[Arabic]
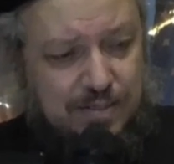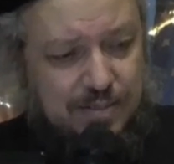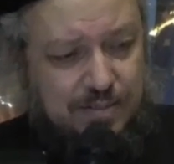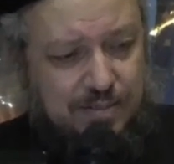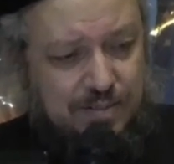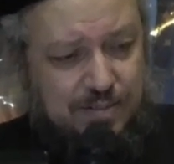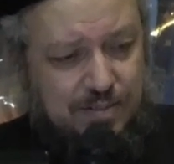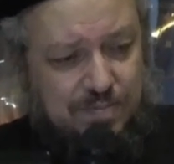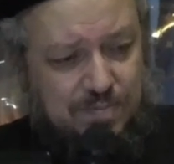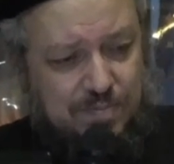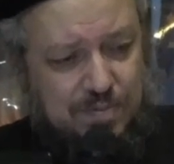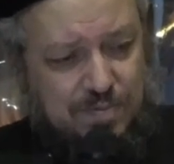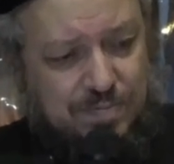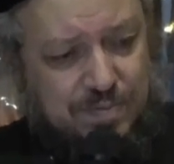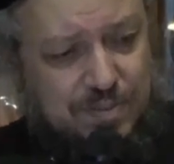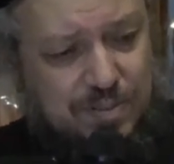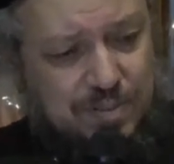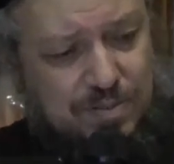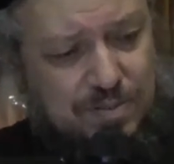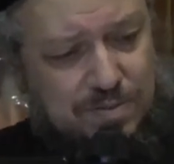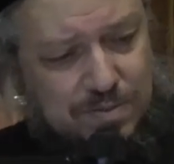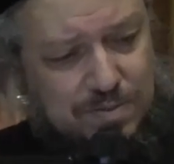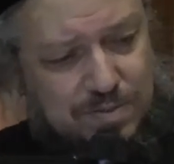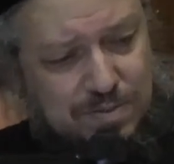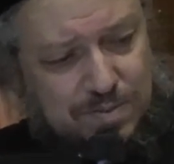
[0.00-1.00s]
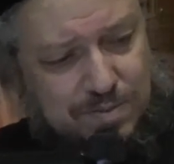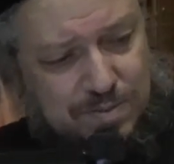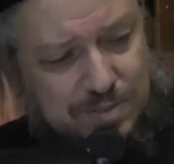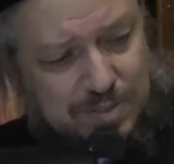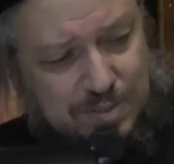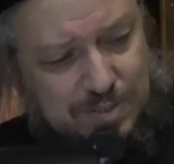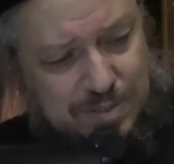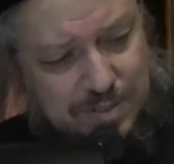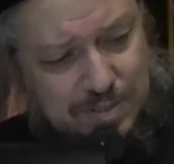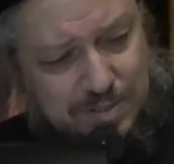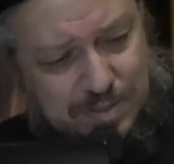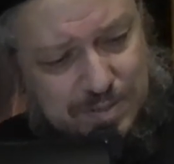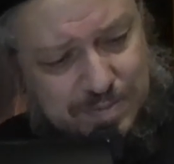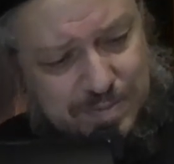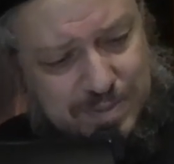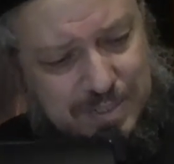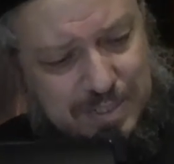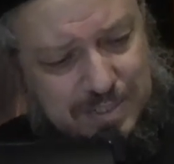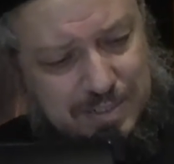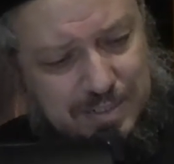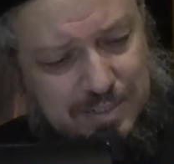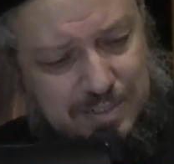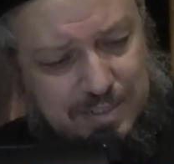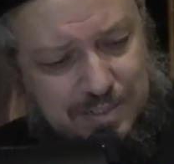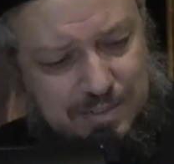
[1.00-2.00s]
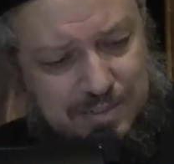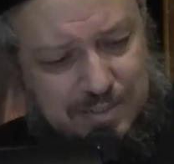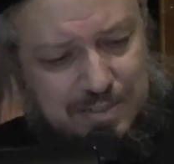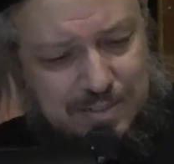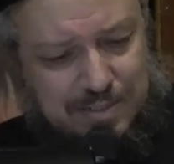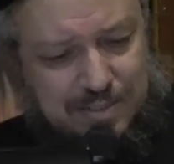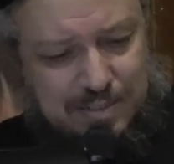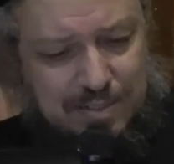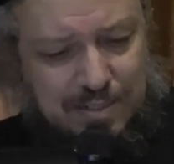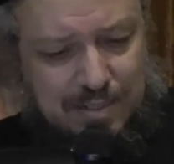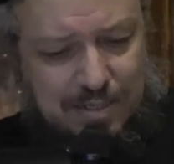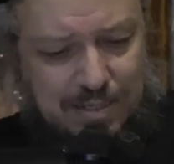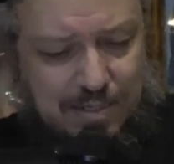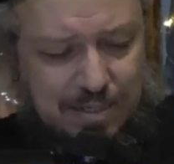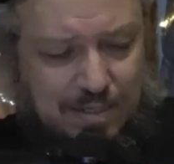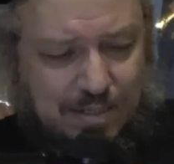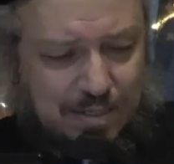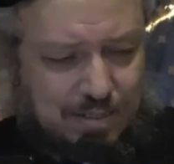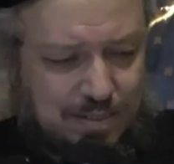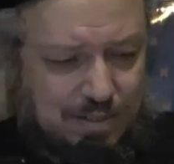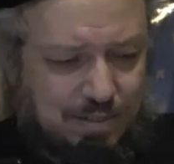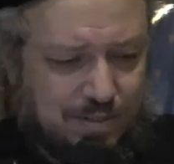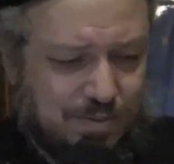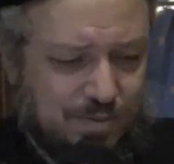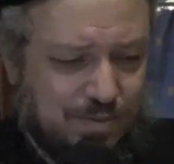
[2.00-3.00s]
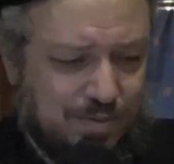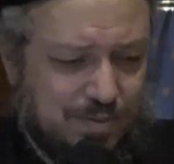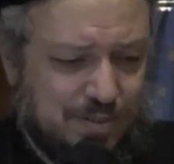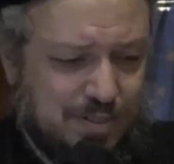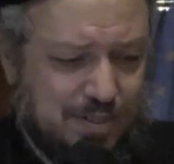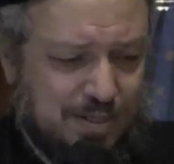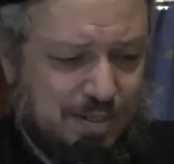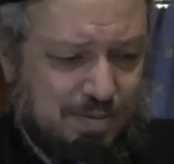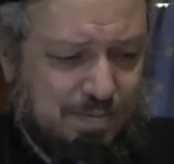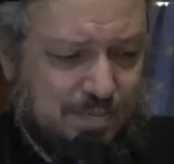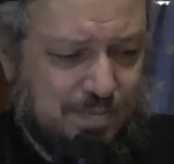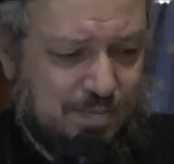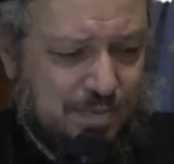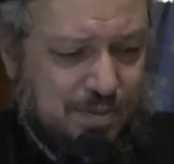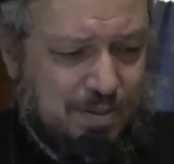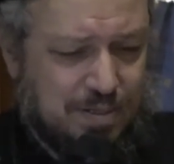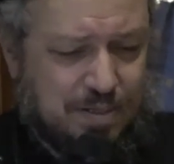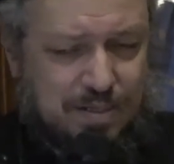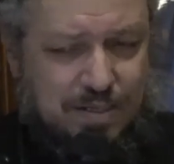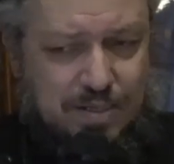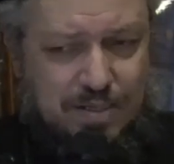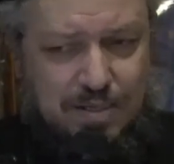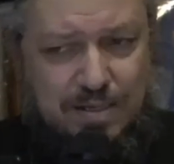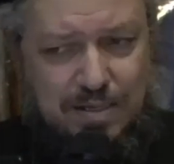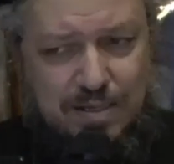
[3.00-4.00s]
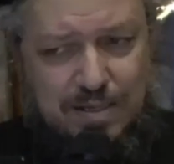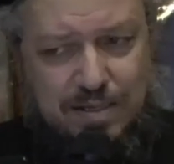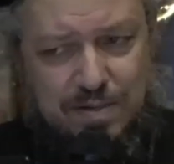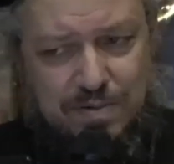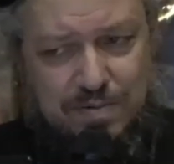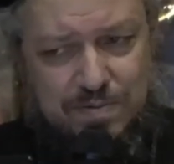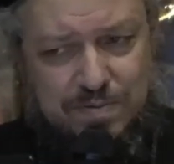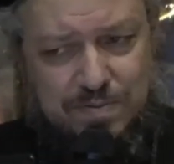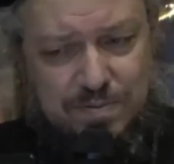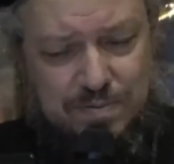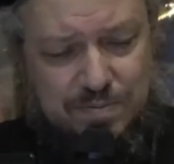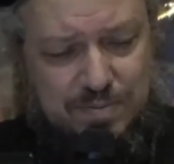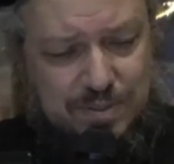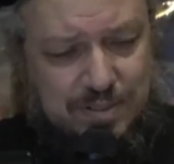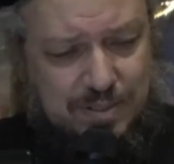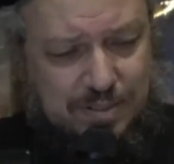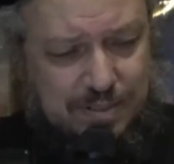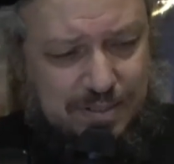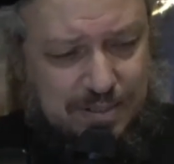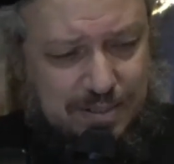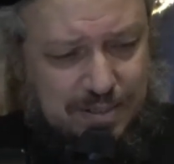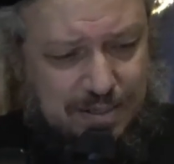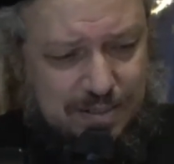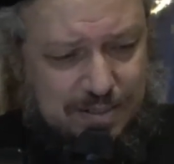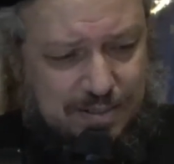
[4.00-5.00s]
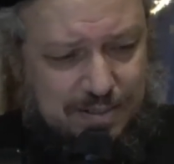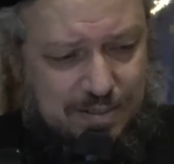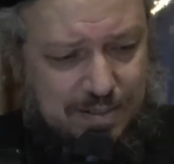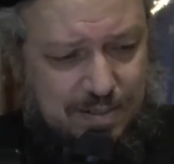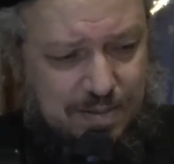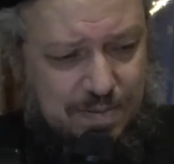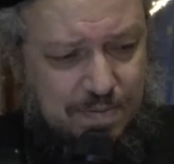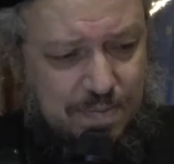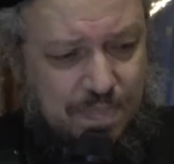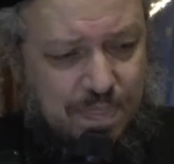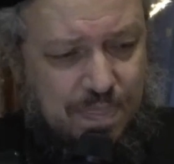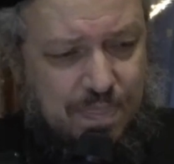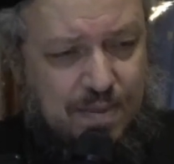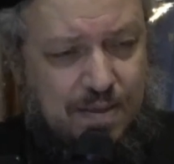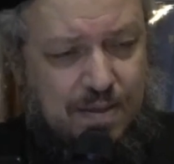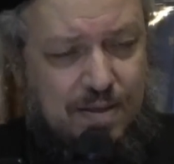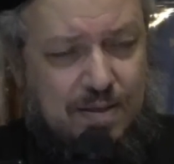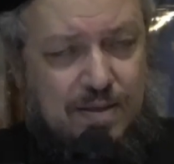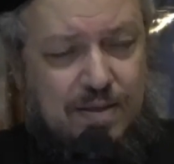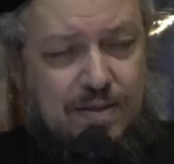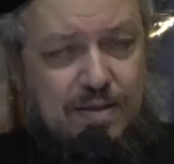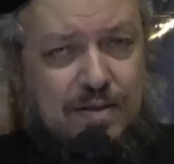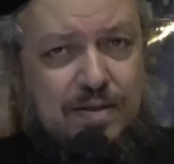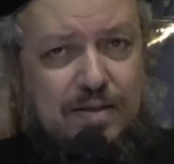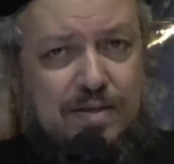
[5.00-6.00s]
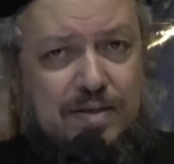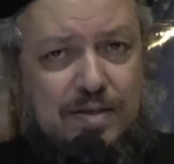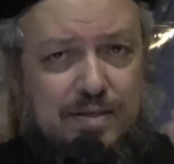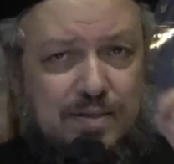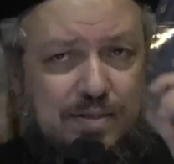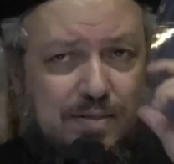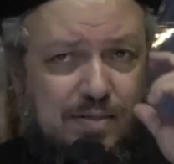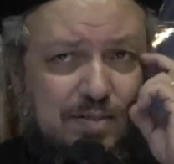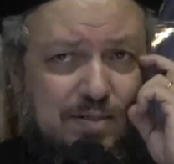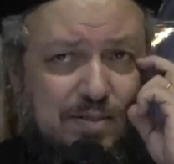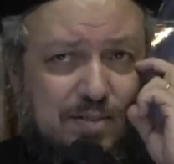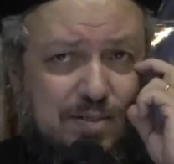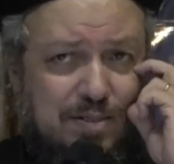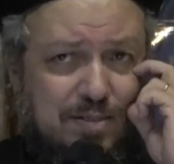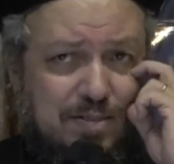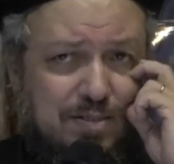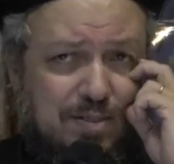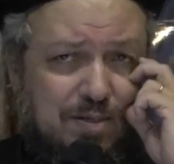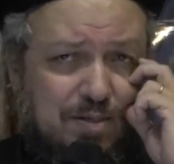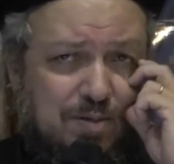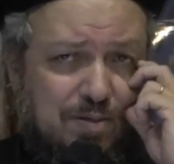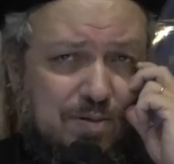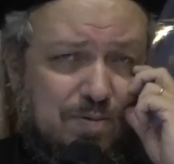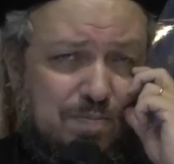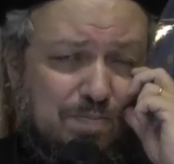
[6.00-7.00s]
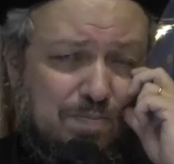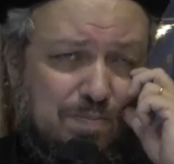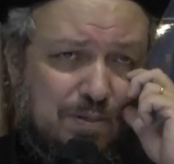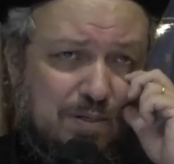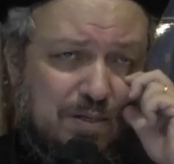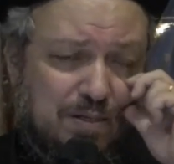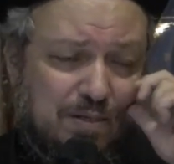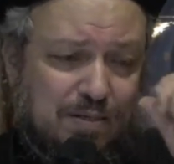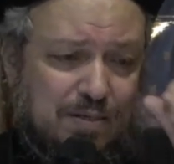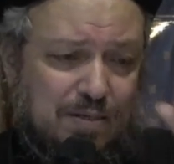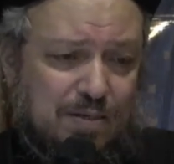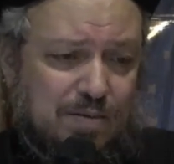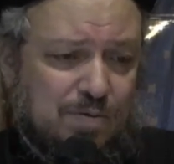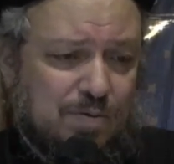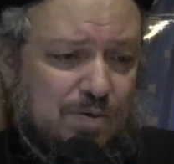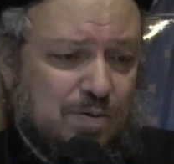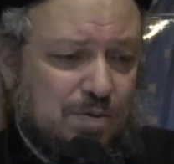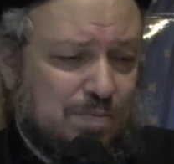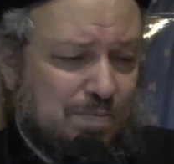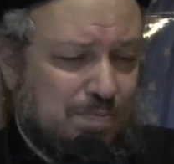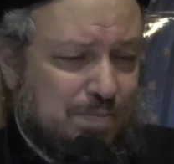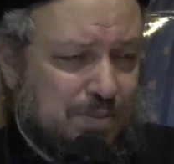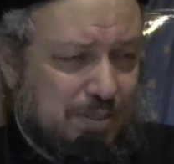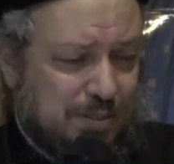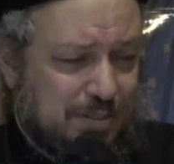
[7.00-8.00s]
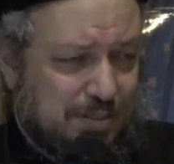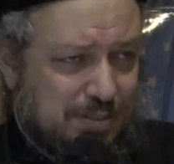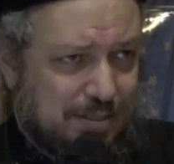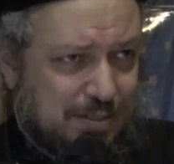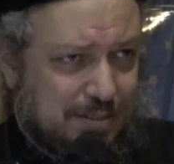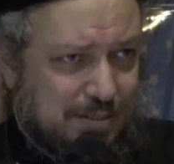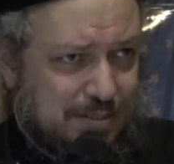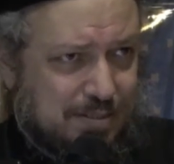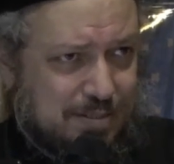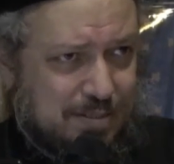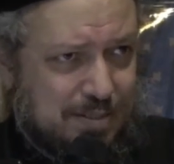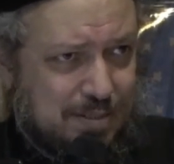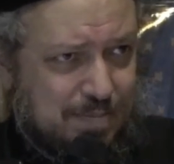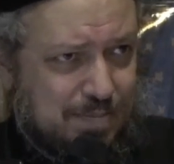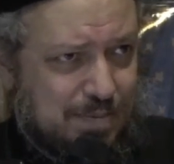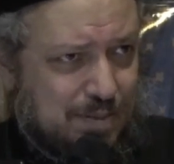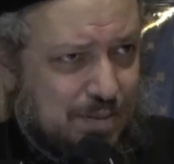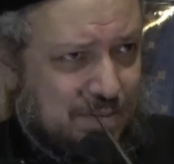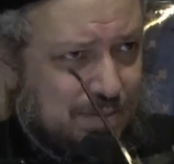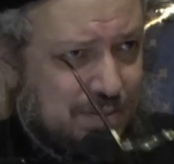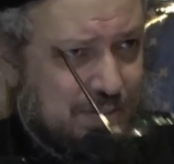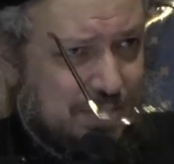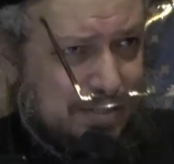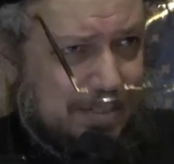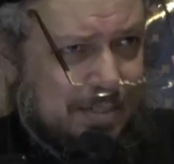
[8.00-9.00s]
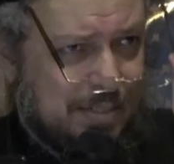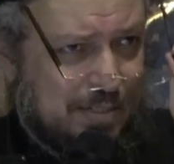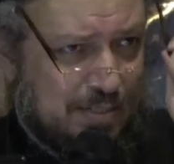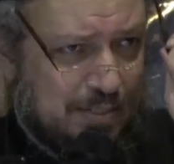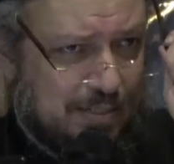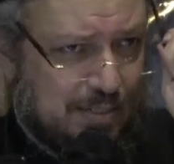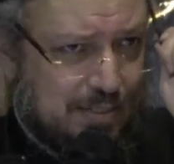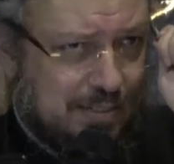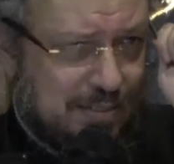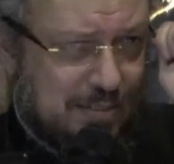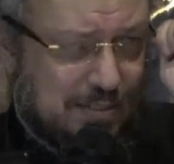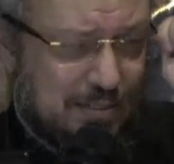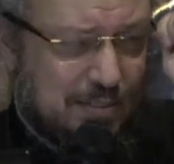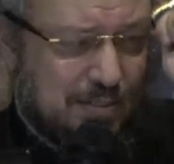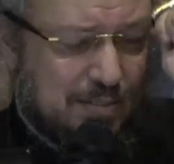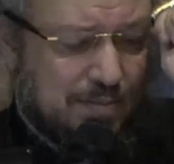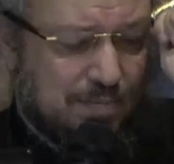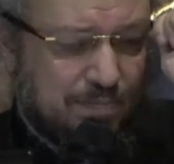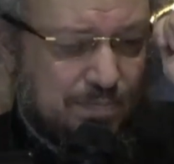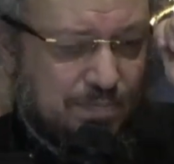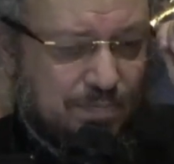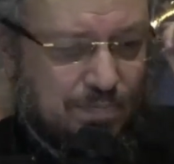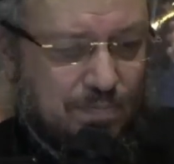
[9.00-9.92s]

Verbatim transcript: اللي ممكن نكون ابتدينا ننساها القدام او نطلع عنها الكرازه حب لله وحب للناس سبق قلنا كده كتير